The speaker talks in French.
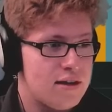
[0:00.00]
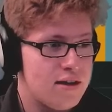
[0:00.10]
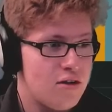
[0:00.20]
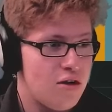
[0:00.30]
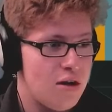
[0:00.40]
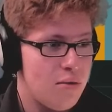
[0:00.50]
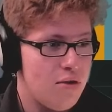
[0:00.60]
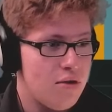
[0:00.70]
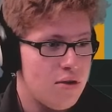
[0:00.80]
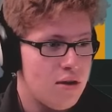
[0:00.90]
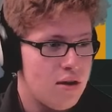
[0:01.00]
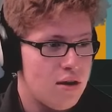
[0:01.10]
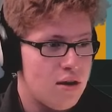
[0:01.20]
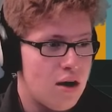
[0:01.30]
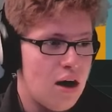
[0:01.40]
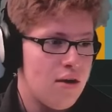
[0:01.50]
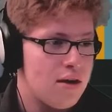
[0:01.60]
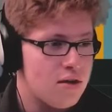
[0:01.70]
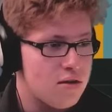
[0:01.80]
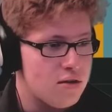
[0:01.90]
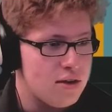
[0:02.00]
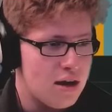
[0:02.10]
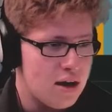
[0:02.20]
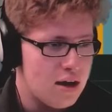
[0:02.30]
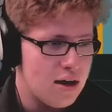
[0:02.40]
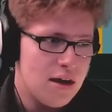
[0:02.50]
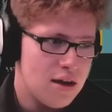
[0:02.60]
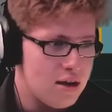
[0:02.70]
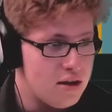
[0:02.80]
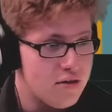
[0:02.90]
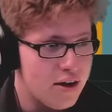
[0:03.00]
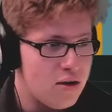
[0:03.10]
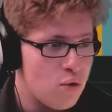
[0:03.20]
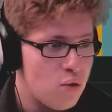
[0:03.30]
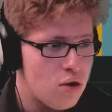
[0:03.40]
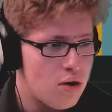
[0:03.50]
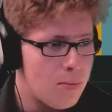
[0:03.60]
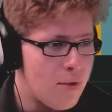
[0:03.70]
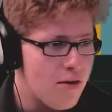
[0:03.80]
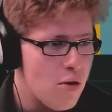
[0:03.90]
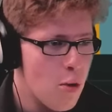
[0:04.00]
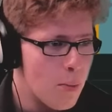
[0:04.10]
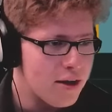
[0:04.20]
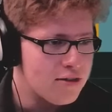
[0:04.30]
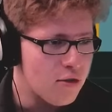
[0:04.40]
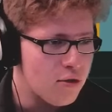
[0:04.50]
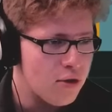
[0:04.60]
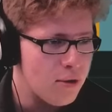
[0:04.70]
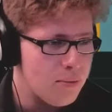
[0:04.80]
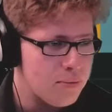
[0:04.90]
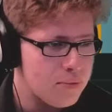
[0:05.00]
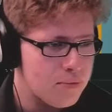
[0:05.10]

qui Kittel normalement Ah ouais, d'accord. Il y a les vrais noms euh, par au présent, quoi.